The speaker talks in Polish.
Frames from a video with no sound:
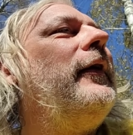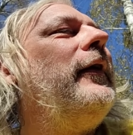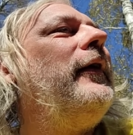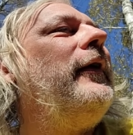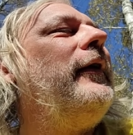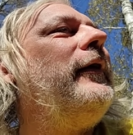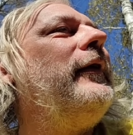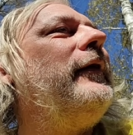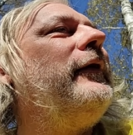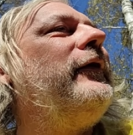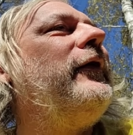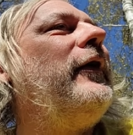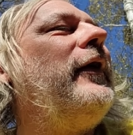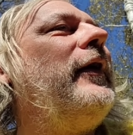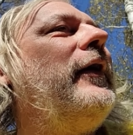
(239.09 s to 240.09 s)
e,
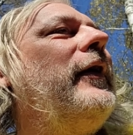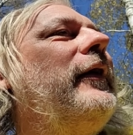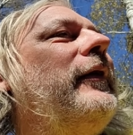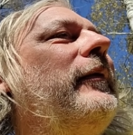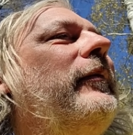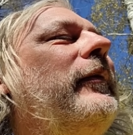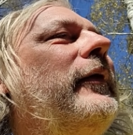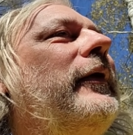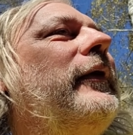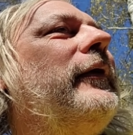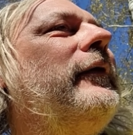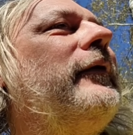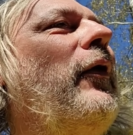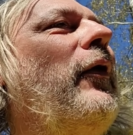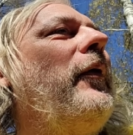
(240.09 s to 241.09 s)
że
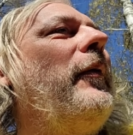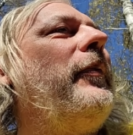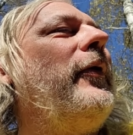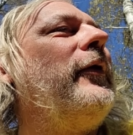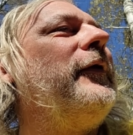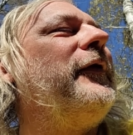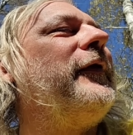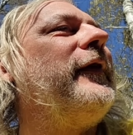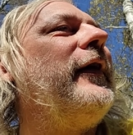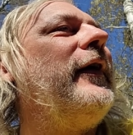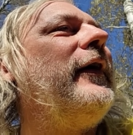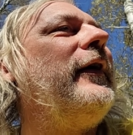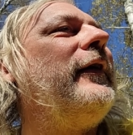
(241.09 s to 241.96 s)
y, o Polskę,